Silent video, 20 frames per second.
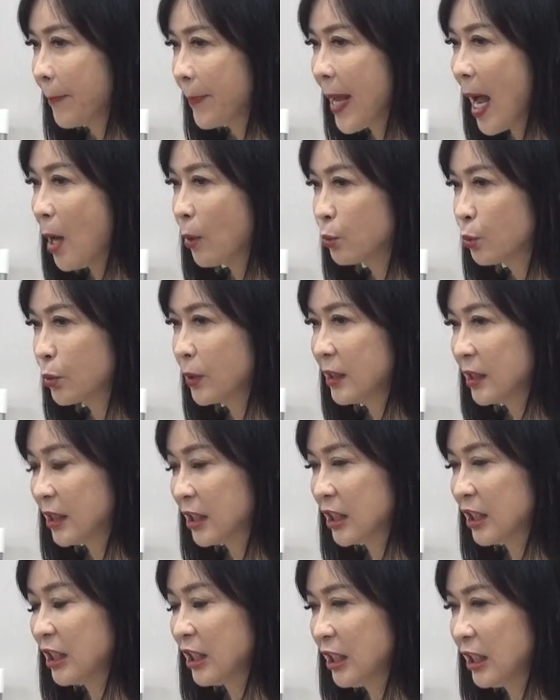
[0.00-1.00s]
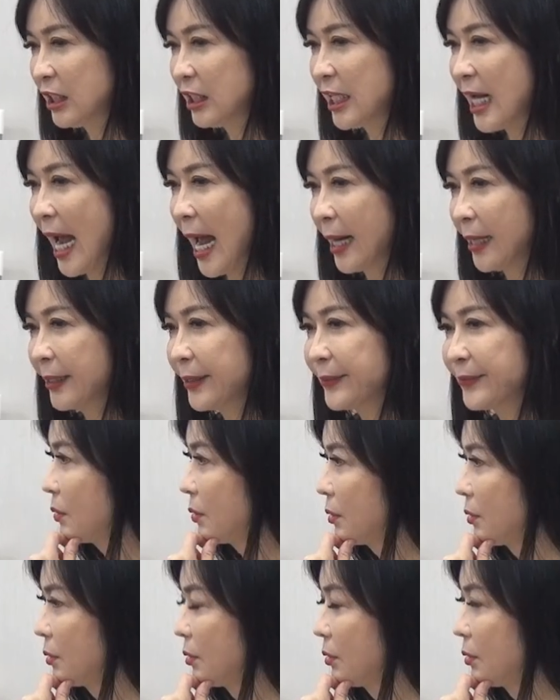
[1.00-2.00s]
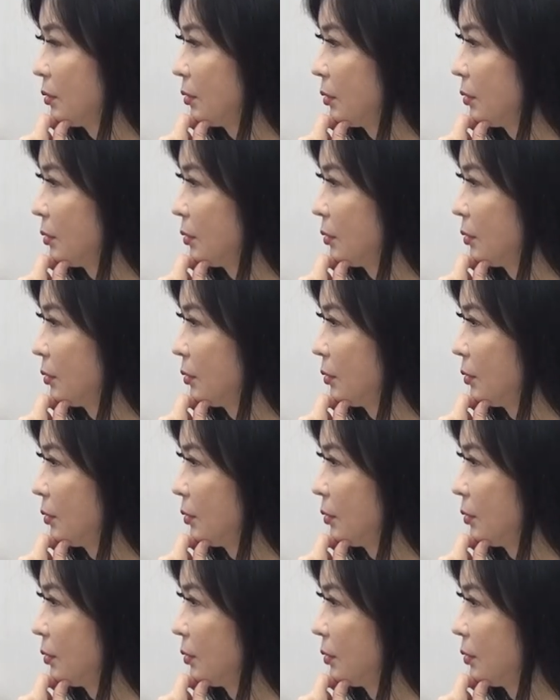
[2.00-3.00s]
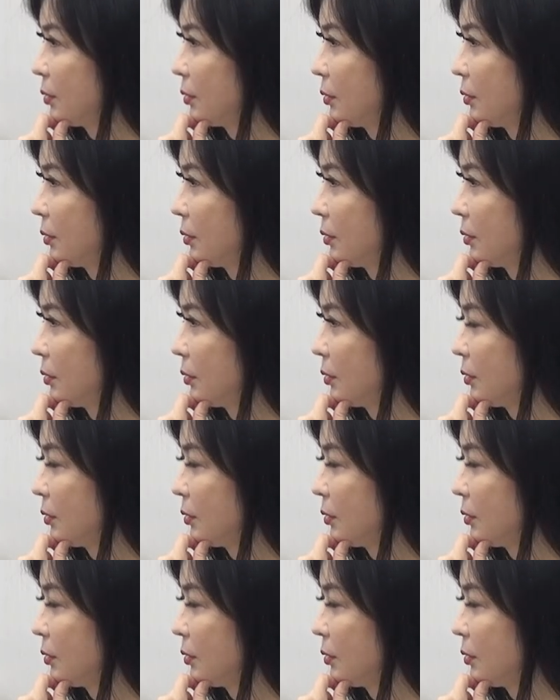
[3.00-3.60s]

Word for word: 标准值以下了，不是五月还六月才开。